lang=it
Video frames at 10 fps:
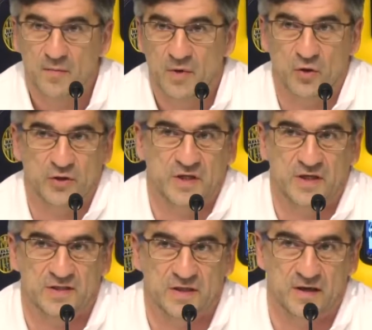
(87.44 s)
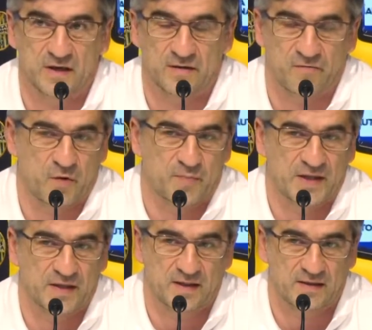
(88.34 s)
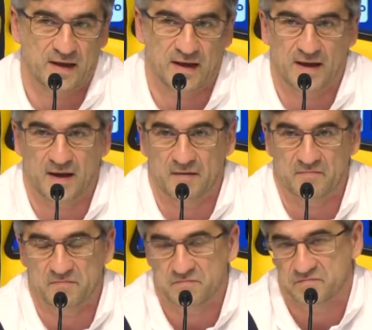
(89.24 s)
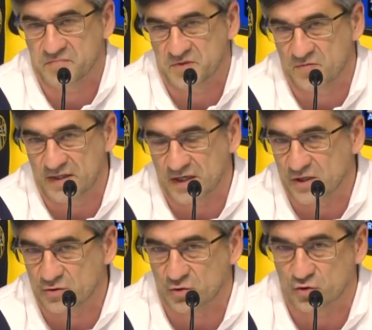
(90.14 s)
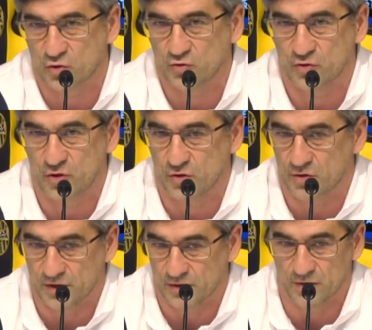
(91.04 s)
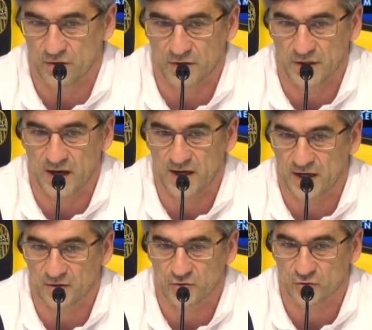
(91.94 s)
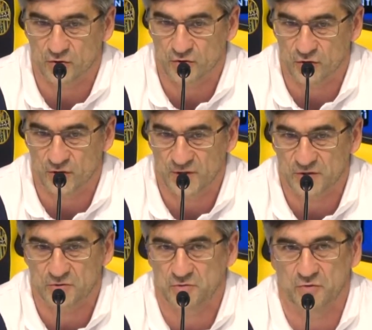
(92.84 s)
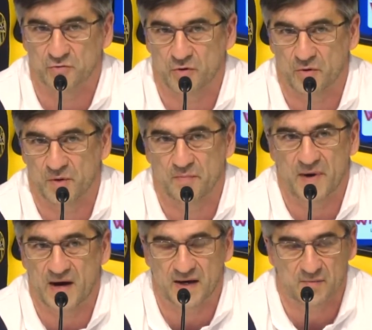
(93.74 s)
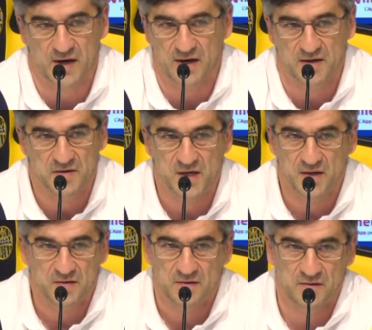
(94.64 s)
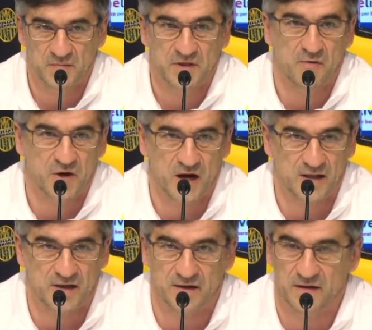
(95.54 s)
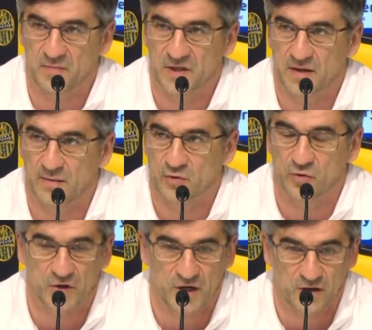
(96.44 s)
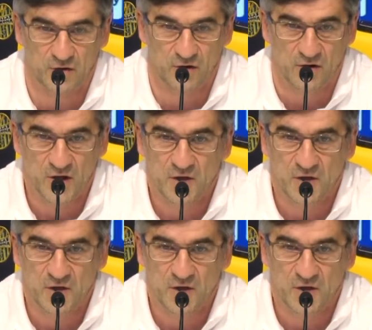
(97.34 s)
Ma noi si, si, voi prendete squadre che sono sotto di noi, no? anche l'anno scorso sono rimaste sotto il Parma, eh, mettiamo Cagliari, mettiamo Torino,